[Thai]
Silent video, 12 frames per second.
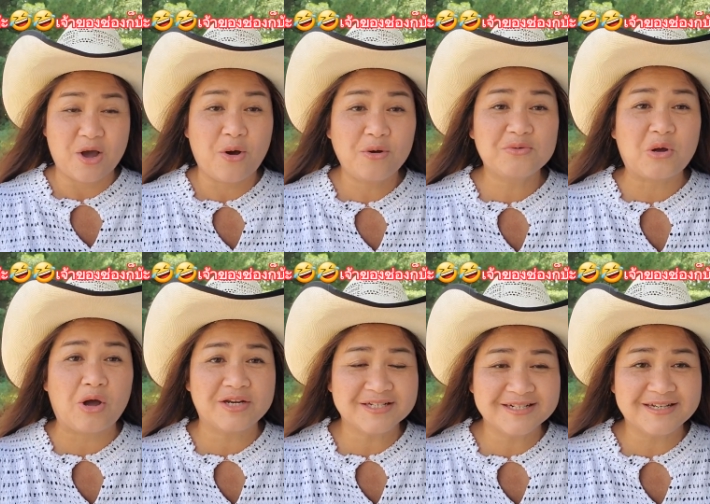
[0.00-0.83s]
โอ้ก่
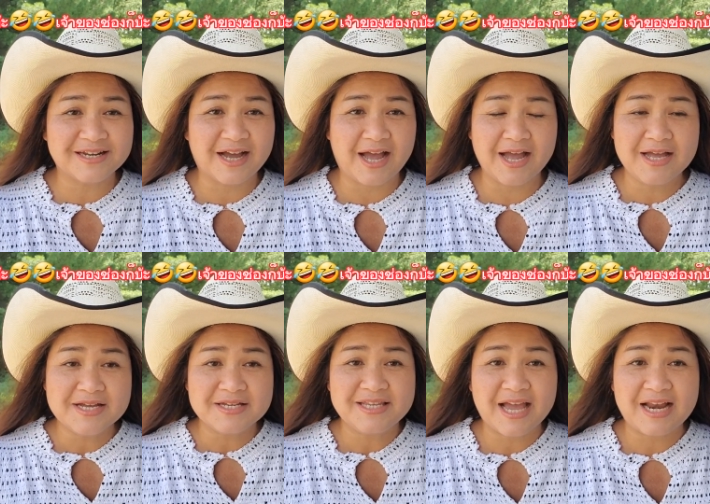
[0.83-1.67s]
อนอื่นนะคะ
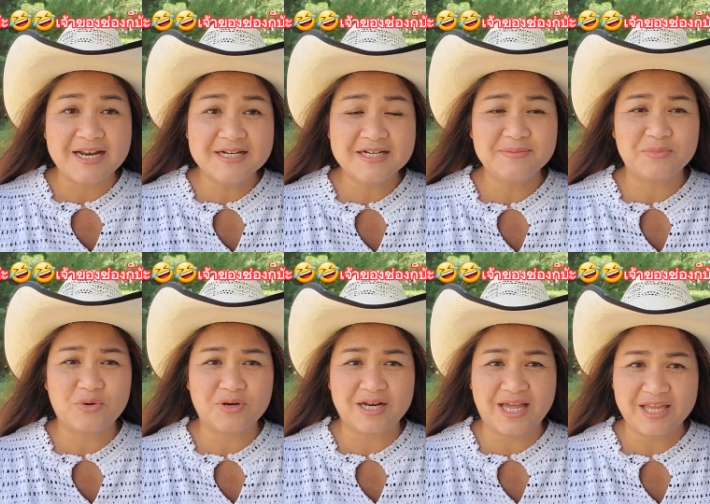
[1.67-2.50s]
อย่าลืมก
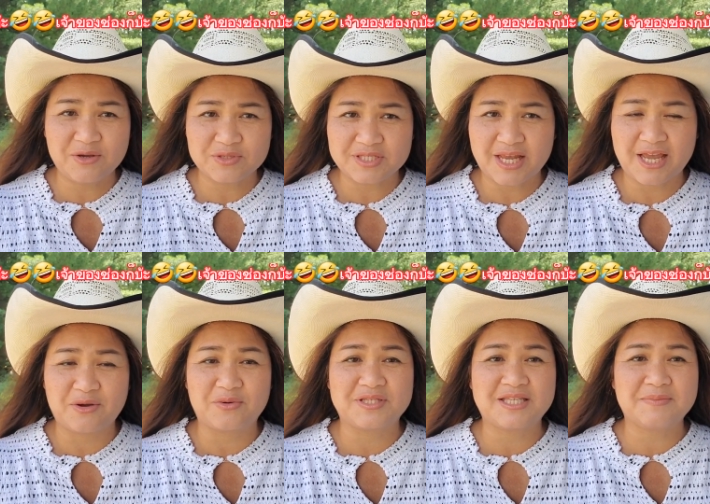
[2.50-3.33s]
ดไลค์กดแชร์
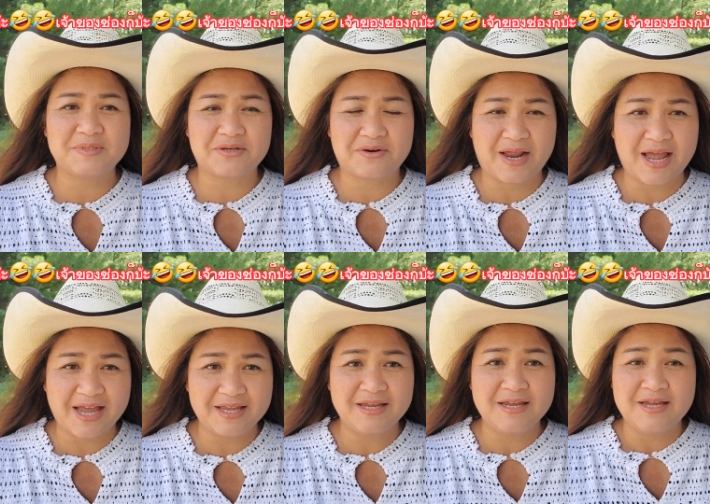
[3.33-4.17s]
กด
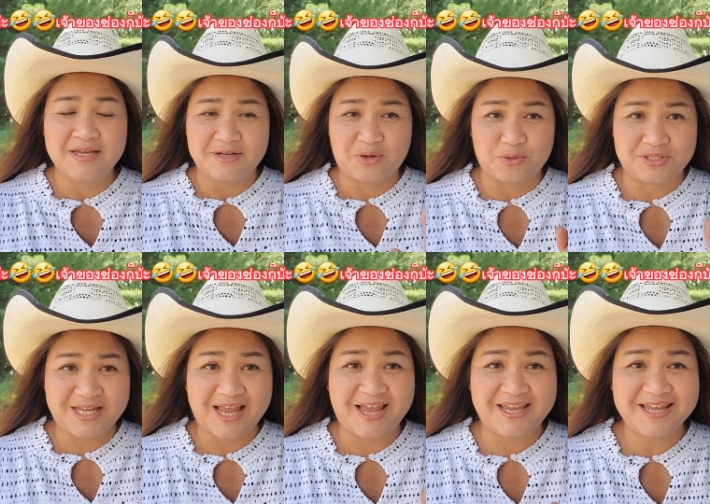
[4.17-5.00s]
Subscribe กด
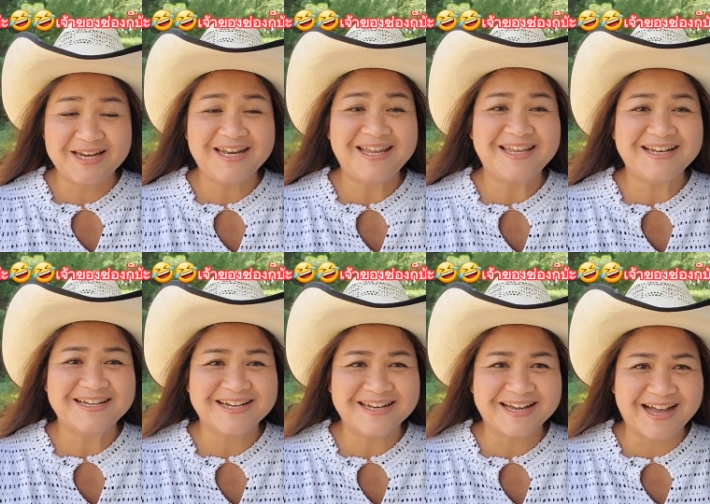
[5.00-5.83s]
แชร์ยิ่งดี
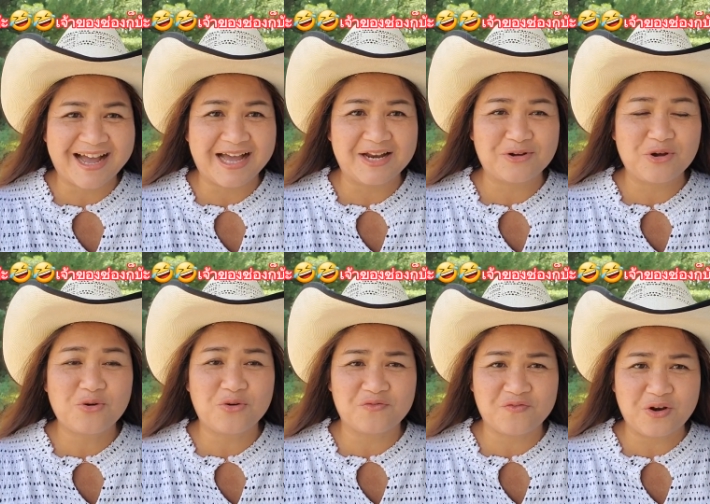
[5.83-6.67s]
เลยนะคะ แล้วก็
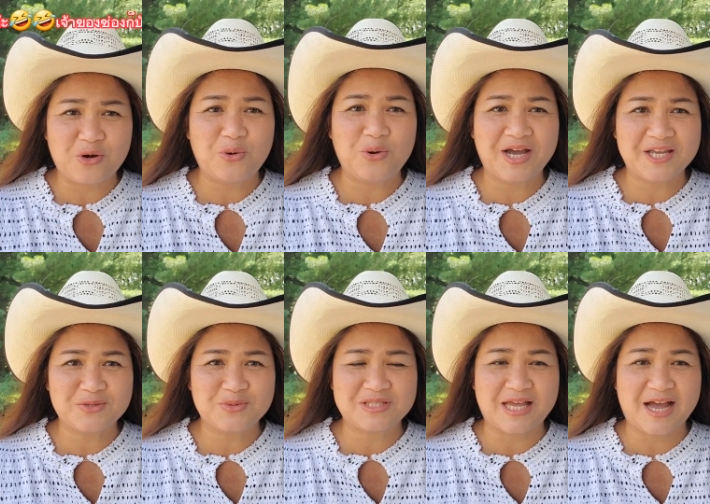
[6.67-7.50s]
กด Follow ให้
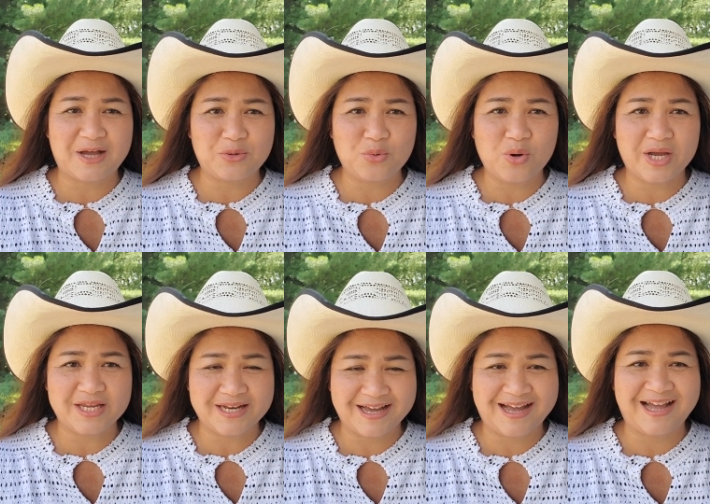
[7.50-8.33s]
ทุกตาด้วย
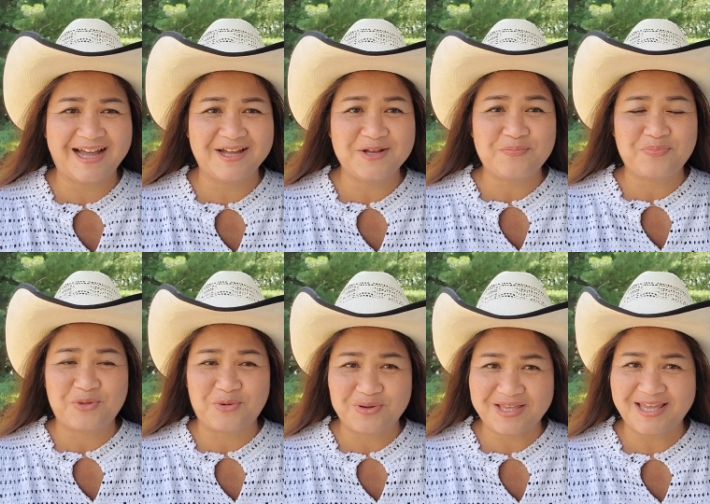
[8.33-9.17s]
นะคะ
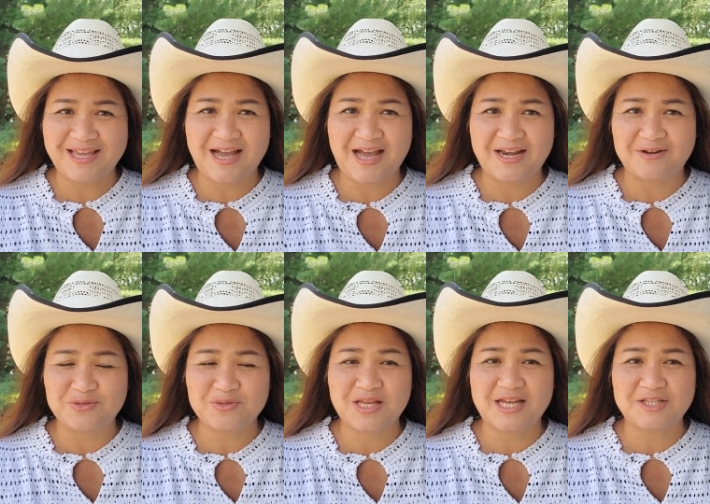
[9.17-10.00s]
โอเคค่ะ เดี๋ยว
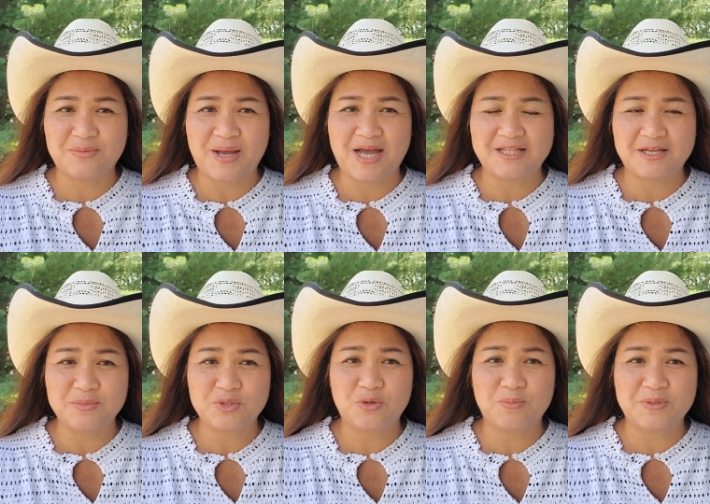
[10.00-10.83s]
ทุกตาจะพาท่าน
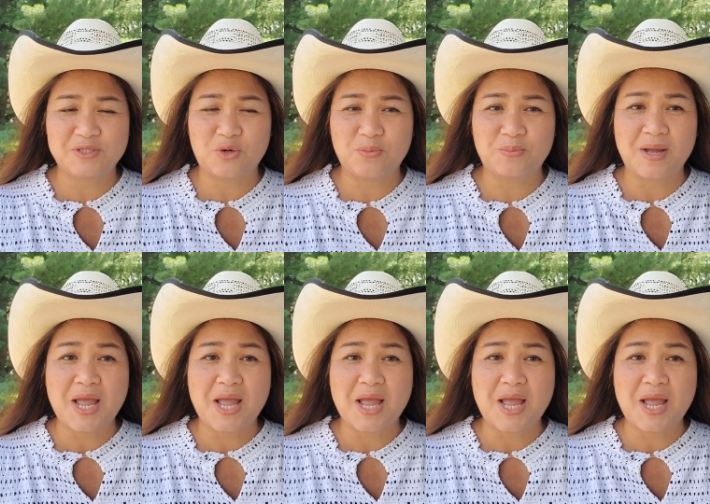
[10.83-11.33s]
ผู้ชมไปชม